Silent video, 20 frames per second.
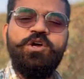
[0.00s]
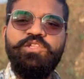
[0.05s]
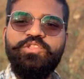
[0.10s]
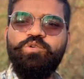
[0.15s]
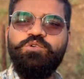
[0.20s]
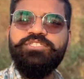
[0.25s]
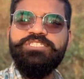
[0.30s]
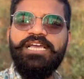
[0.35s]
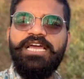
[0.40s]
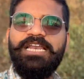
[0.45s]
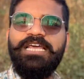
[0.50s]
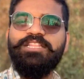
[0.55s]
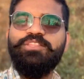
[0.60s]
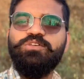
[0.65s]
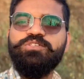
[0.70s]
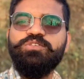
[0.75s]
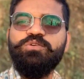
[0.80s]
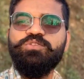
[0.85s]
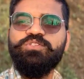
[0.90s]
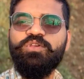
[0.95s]
तो उसके लिए
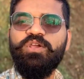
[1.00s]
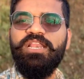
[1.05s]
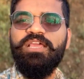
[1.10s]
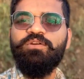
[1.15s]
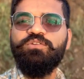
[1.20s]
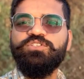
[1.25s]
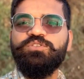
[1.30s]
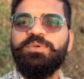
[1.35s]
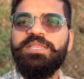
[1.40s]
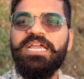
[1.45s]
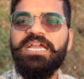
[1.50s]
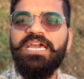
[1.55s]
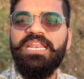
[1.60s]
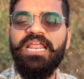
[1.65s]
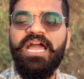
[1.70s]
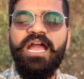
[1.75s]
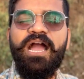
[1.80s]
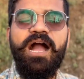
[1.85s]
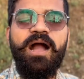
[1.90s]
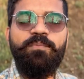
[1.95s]
दोस्तों उसके लिए कुछ भी नहीं
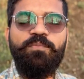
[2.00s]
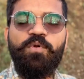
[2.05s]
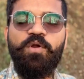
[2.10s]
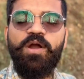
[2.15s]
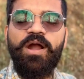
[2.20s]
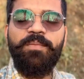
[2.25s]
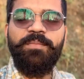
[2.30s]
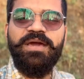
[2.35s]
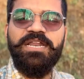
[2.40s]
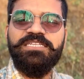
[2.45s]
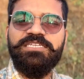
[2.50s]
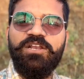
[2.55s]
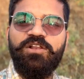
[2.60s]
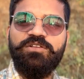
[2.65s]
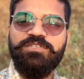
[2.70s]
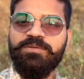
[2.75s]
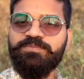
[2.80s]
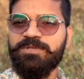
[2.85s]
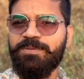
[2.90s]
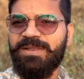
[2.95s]
करना है आपको हमारे चैनल को
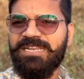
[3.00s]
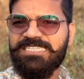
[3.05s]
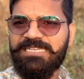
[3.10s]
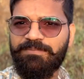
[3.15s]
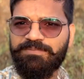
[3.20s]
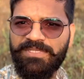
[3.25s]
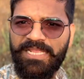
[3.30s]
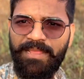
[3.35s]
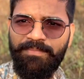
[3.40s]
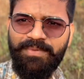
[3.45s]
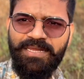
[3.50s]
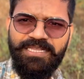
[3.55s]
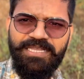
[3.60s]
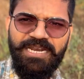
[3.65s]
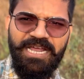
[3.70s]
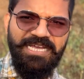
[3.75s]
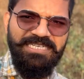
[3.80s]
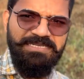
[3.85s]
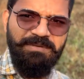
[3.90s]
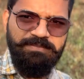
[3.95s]
सबसे पहले सब्सक्राइब कर
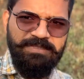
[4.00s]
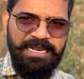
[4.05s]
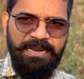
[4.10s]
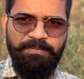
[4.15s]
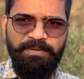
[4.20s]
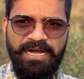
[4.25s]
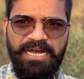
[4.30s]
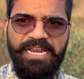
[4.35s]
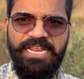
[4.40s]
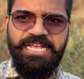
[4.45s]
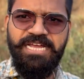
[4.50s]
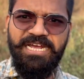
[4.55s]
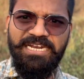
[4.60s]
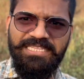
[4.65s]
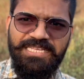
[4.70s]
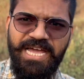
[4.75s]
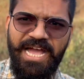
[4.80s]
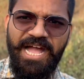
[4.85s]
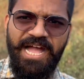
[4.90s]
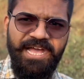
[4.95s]
देना है सब्सक्राइब अगर कर
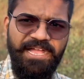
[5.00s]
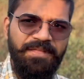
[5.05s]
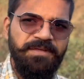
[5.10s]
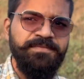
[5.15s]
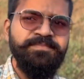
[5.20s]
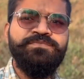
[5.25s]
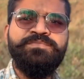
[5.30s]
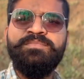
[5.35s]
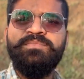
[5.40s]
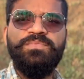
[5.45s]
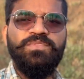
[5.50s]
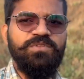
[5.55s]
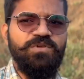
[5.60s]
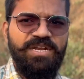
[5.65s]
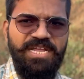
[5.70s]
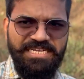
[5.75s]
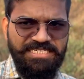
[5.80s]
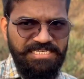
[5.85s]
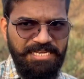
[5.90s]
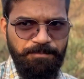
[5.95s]
दिया है तो
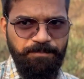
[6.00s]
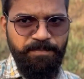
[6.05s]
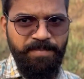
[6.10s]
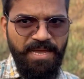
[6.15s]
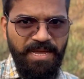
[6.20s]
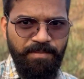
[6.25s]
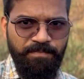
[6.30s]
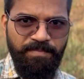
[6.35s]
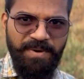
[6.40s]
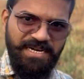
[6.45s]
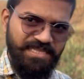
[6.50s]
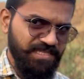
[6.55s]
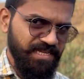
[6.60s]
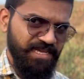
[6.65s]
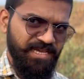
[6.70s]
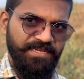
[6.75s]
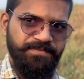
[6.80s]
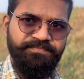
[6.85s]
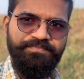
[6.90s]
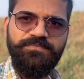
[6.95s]
नेक्स्ट स्टेप में हम बढ़ते हैं